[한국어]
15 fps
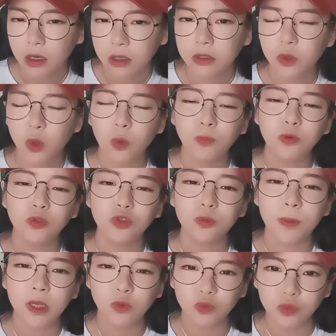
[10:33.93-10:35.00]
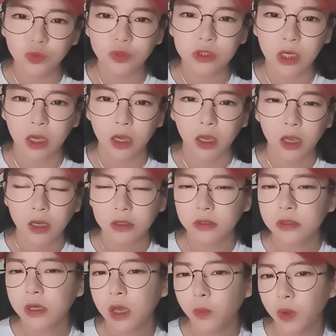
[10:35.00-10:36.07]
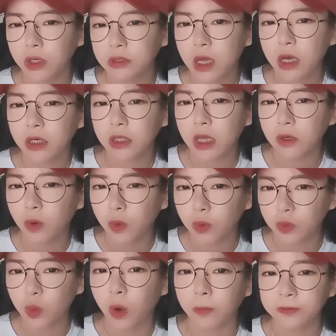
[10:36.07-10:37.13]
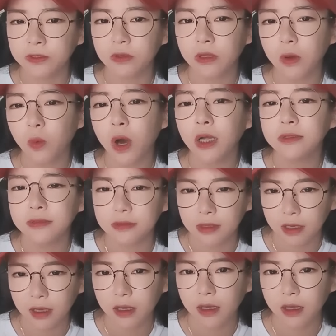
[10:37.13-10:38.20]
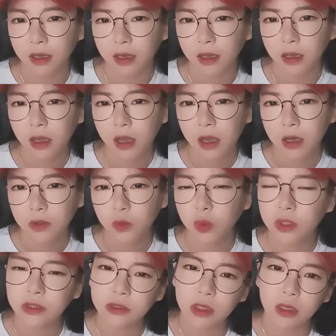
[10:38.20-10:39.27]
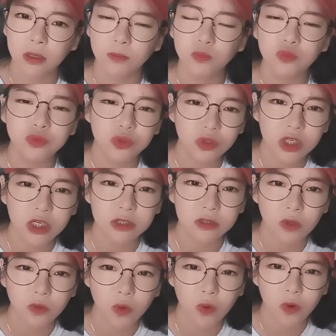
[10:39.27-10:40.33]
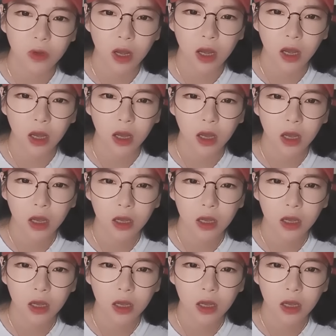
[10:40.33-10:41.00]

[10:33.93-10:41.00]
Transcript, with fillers: 그리고 풀숲에 누운 채 크게 외상이나 이런 것도 없었다고 하는데 도대체 무슨 일이 있었던 걸까?